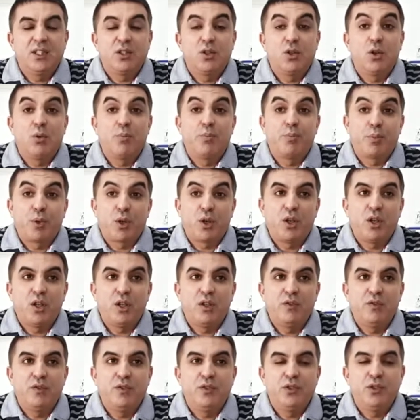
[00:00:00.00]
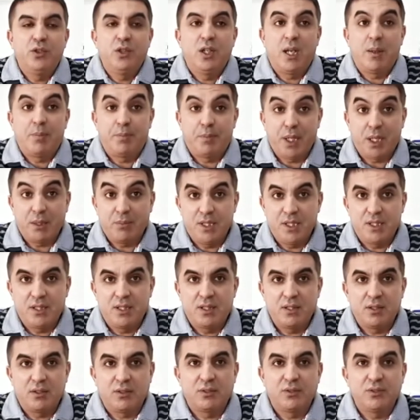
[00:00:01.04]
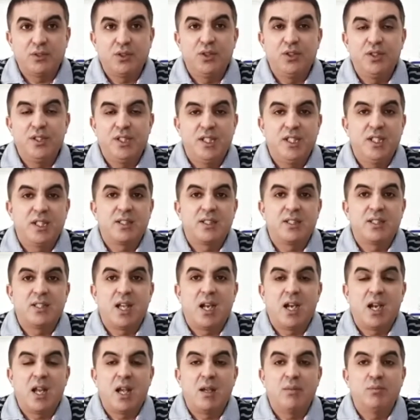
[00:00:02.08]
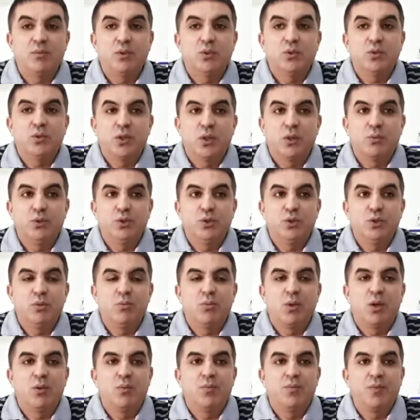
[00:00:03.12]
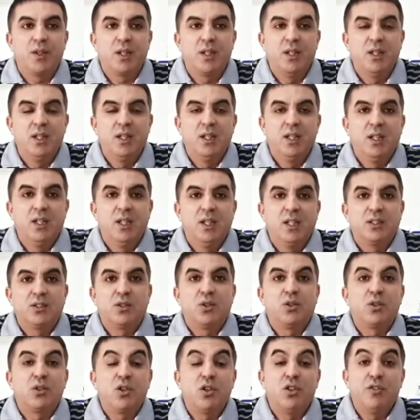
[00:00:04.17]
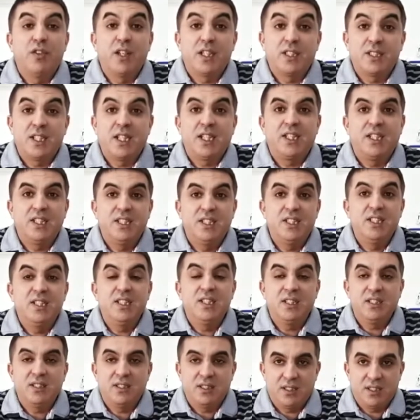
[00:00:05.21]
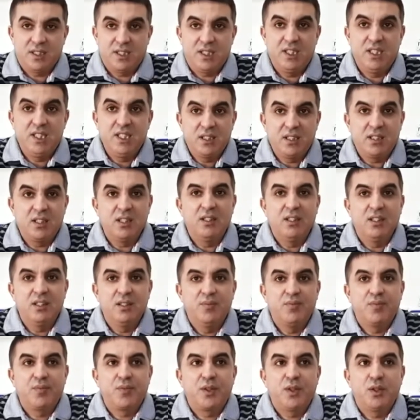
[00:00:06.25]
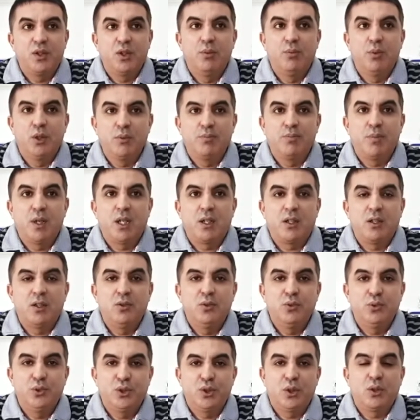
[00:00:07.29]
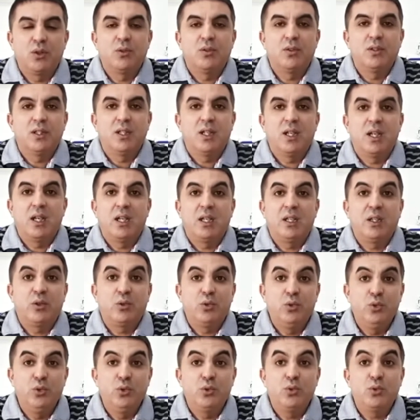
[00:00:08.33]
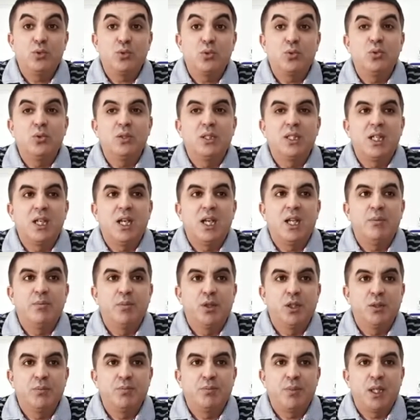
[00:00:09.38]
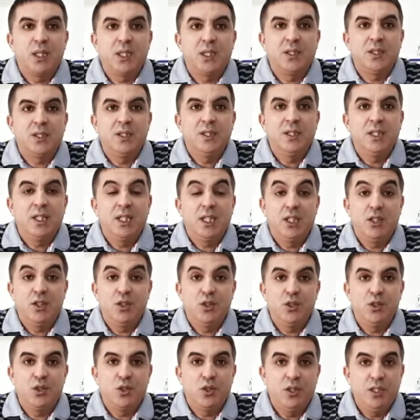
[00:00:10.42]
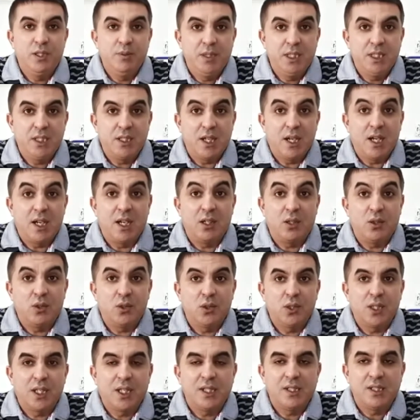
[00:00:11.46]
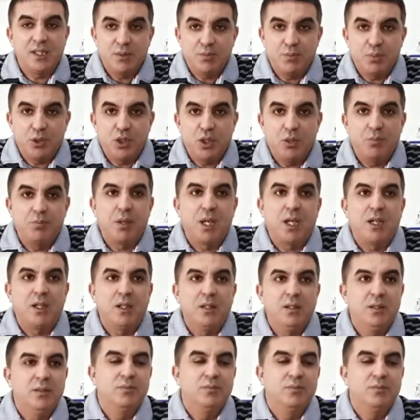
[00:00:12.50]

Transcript: comme preuve de la permission de dire salam aux non-musulmans. Donc le verset qui dit, dites de bonnes paroles aux gens inclut toutes les bonnes paroles et ne se limite à aucun type de parole.